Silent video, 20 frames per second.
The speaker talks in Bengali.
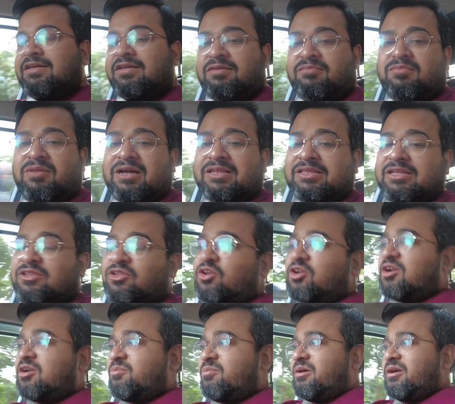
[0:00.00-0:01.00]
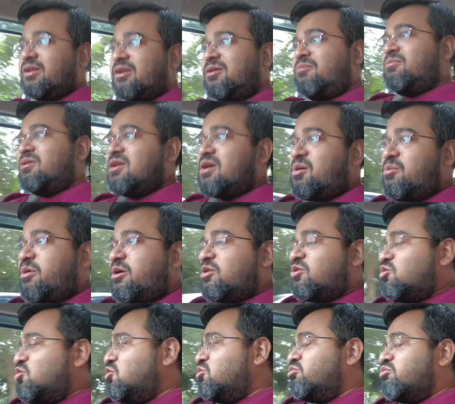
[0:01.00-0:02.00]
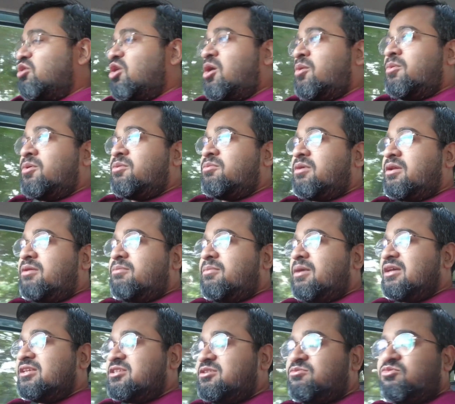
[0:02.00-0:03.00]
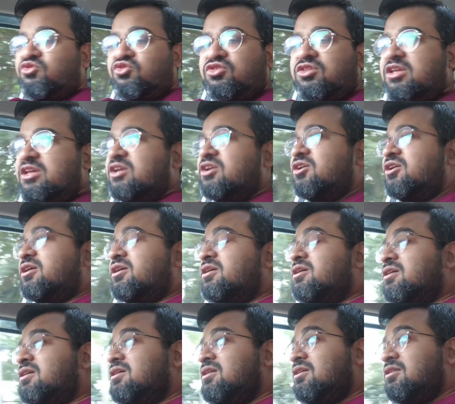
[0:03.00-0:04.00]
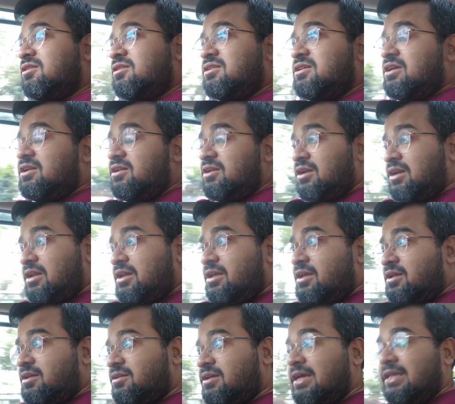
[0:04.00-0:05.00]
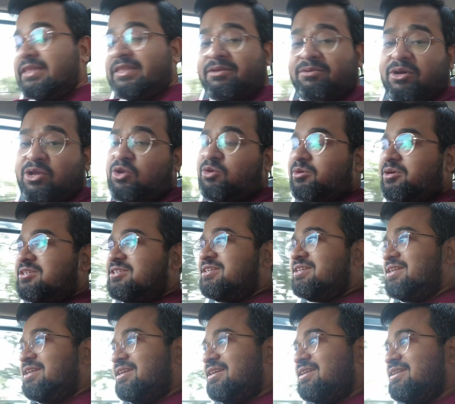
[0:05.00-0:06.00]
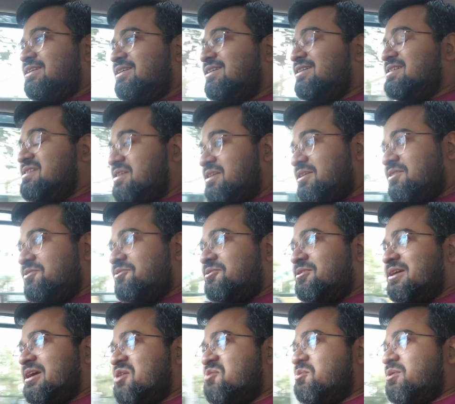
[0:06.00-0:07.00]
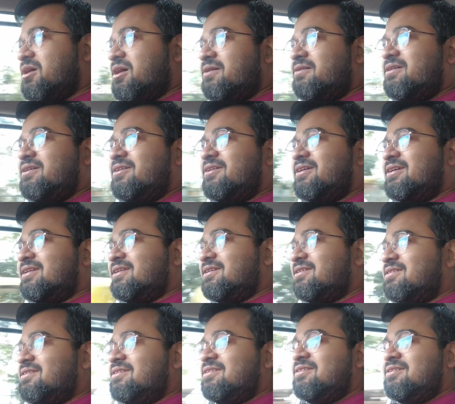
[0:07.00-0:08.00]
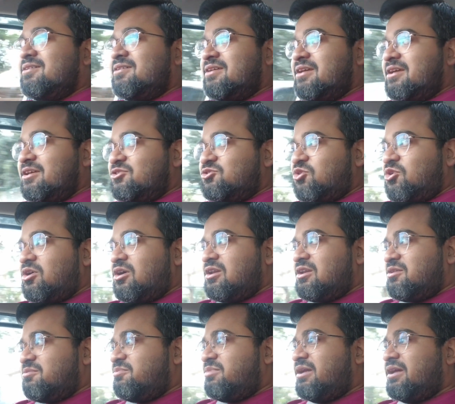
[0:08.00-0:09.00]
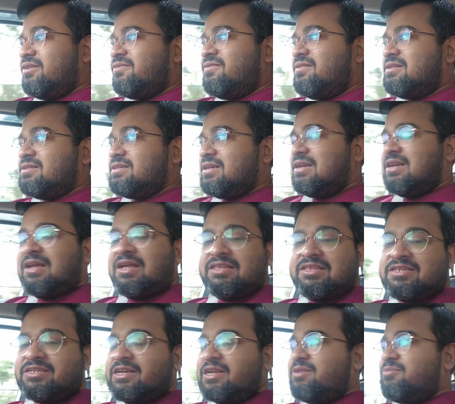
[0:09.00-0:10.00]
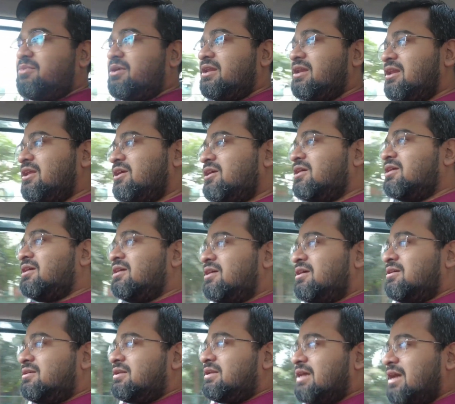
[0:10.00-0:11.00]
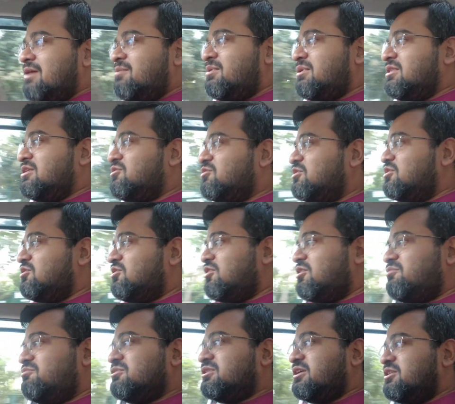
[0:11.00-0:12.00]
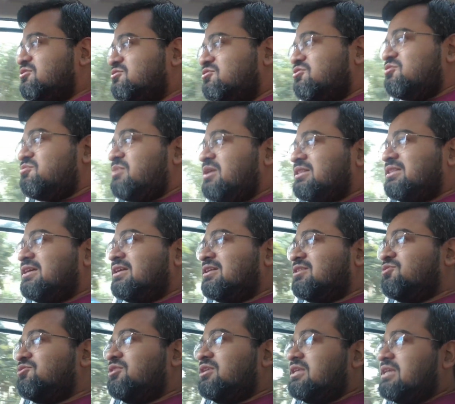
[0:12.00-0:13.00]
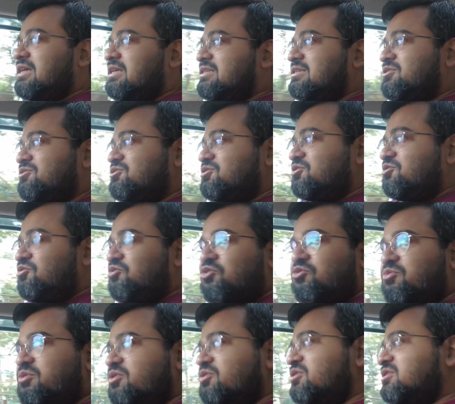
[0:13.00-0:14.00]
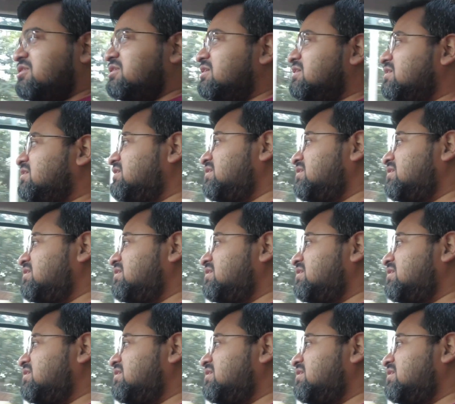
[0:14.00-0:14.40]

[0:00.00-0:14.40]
এই মাথা ধরার ব্যায়ামটা আমার খুব কমন মানে মাঝে মধ্যেই হয় জেনারেলি খেতে ভালোবাসি ঠিকই কিন্তু টাইমে খাওয়া হয় না এই সকালের ব্রেকফাস্ট আর লাঞ্চটাই মেনলি টাইম এদিক ওদিক হয় তাই জন্য মাথাটা ধরে যায় আজকেও সেরকমই হয়েছে